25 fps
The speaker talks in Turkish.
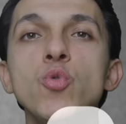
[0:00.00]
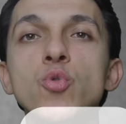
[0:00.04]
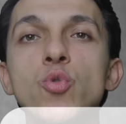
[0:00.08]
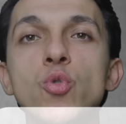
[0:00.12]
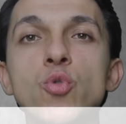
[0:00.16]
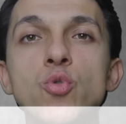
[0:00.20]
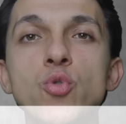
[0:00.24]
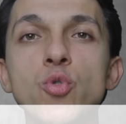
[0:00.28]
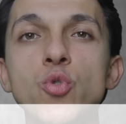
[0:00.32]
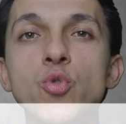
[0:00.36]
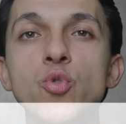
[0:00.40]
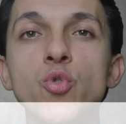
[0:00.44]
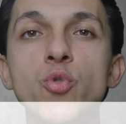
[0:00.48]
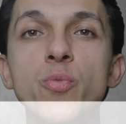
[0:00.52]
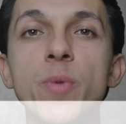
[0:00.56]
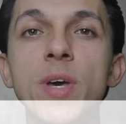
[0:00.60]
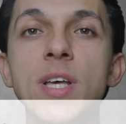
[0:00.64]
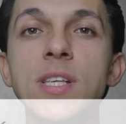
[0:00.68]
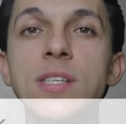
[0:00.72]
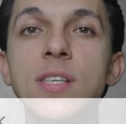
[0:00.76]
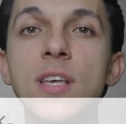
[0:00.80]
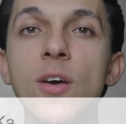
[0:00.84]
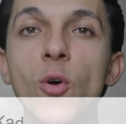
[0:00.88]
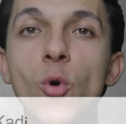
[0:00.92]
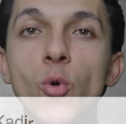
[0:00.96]
Üçüncü şube
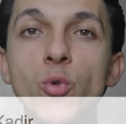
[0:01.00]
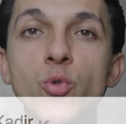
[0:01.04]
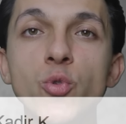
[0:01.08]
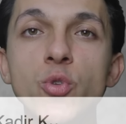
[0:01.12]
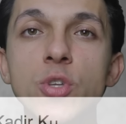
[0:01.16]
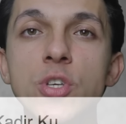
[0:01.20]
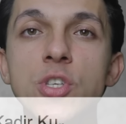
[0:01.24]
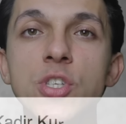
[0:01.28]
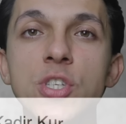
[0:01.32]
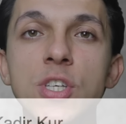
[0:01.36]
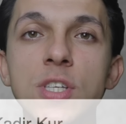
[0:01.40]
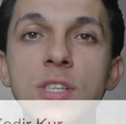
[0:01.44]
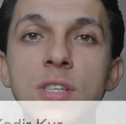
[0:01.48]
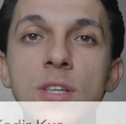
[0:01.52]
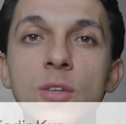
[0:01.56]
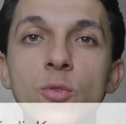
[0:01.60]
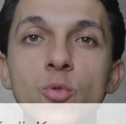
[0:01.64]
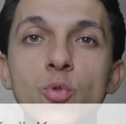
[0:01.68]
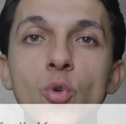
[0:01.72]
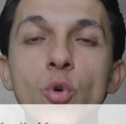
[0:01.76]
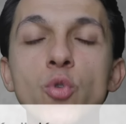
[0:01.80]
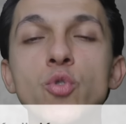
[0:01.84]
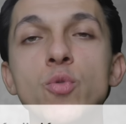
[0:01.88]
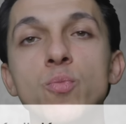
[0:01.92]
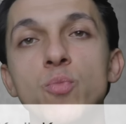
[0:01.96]
ise onun için
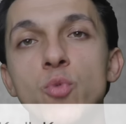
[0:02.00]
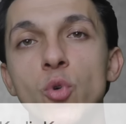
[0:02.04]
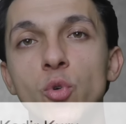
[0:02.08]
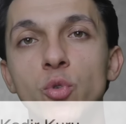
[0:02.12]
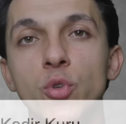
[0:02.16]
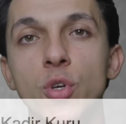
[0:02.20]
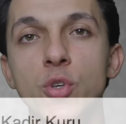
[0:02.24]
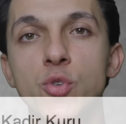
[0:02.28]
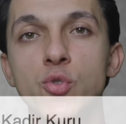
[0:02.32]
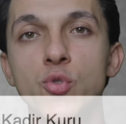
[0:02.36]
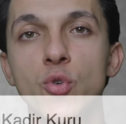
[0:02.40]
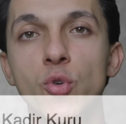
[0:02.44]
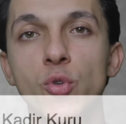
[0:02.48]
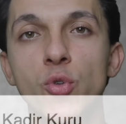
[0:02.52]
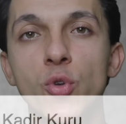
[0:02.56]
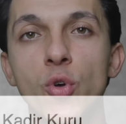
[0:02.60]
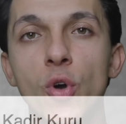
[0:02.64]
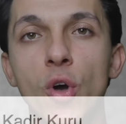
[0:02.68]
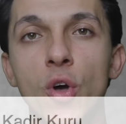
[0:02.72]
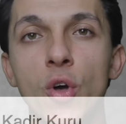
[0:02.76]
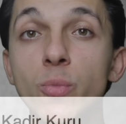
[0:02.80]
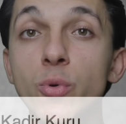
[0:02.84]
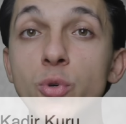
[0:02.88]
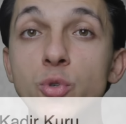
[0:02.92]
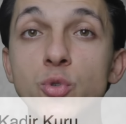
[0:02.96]
dönüm noktası
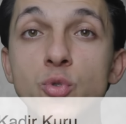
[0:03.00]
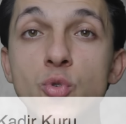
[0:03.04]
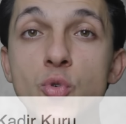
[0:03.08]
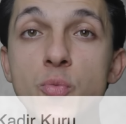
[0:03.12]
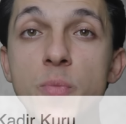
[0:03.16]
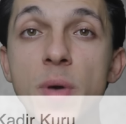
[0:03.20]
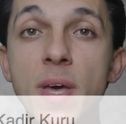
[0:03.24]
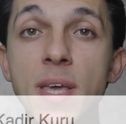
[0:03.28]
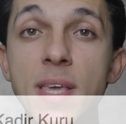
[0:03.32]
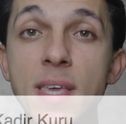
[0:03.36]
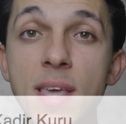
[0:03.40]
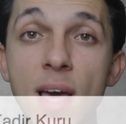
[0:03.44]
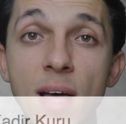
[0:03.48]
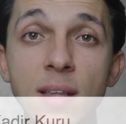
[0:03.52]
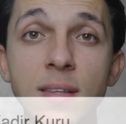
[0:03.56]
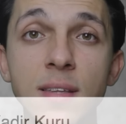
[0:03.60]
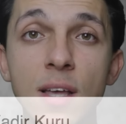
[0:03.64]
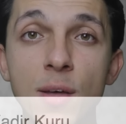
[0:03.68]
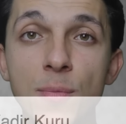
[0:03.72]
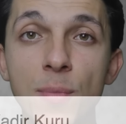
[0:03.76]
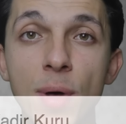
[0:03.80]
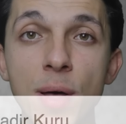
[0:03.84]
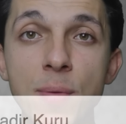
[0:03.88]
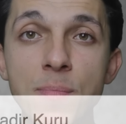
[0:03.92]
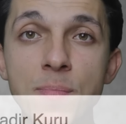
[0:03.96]
oluyor. Bu şube ya
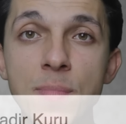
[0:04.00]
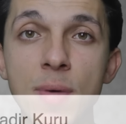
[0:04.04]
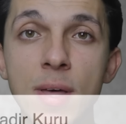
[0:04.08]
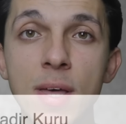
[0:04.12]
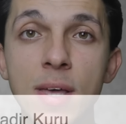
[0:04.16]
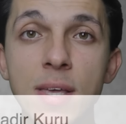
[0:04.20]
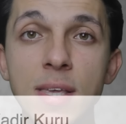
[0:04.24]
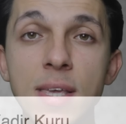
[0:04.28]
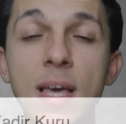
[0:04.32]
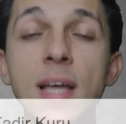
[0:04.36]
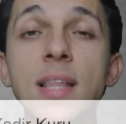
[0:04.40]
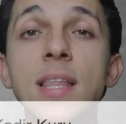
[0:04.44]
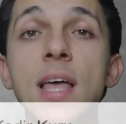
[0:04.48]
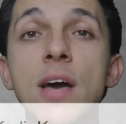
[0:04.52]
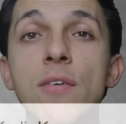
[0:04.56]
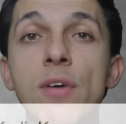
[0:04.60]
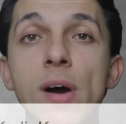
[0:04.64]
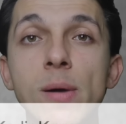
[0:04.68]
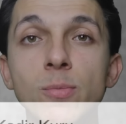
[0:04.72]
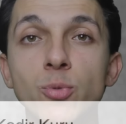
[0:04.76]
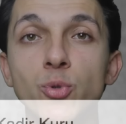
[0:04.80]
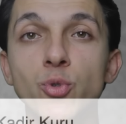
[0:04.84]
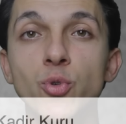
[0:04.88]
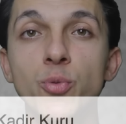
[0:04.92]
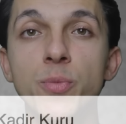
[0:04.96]
tamam ya
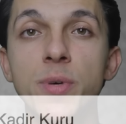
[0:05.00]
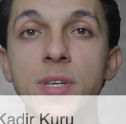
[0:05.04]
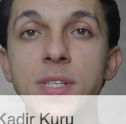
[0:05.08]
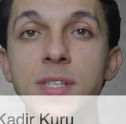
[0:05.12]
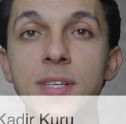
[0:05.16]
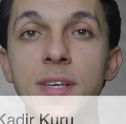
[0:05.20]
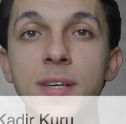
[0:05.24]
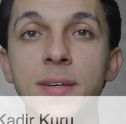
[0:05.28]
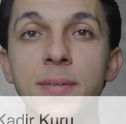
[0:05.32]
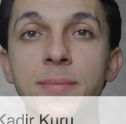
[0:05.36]
devam şubesi.